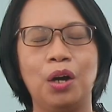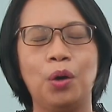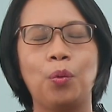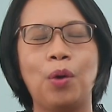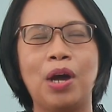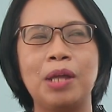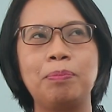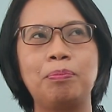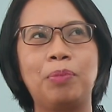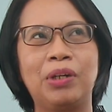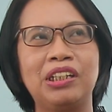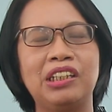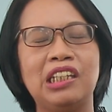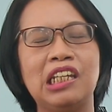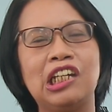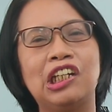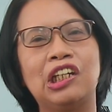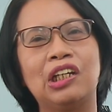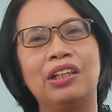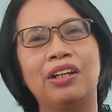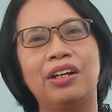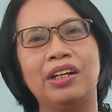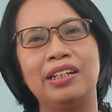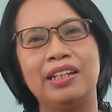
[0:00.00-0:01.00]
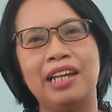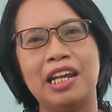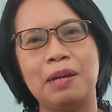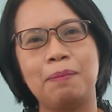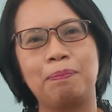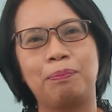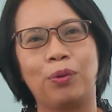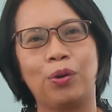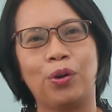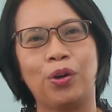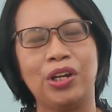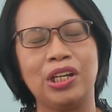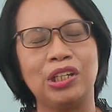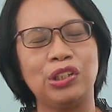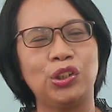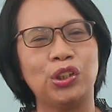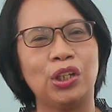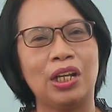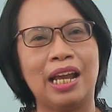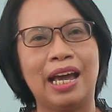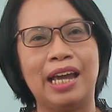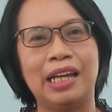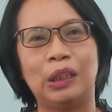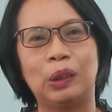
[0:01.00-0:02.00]
One particular day po in
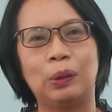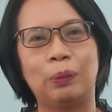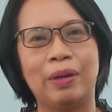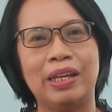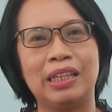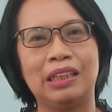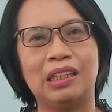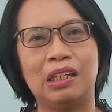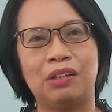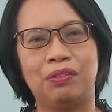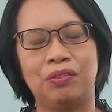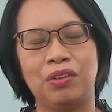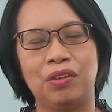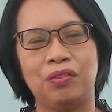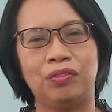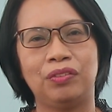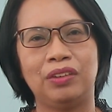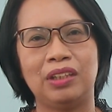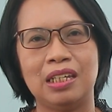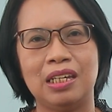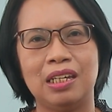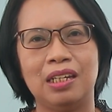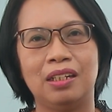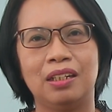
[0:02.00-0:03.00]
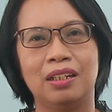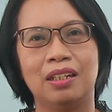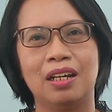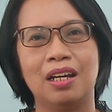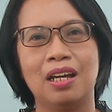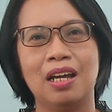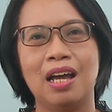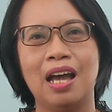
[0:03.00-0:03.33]
July 2015,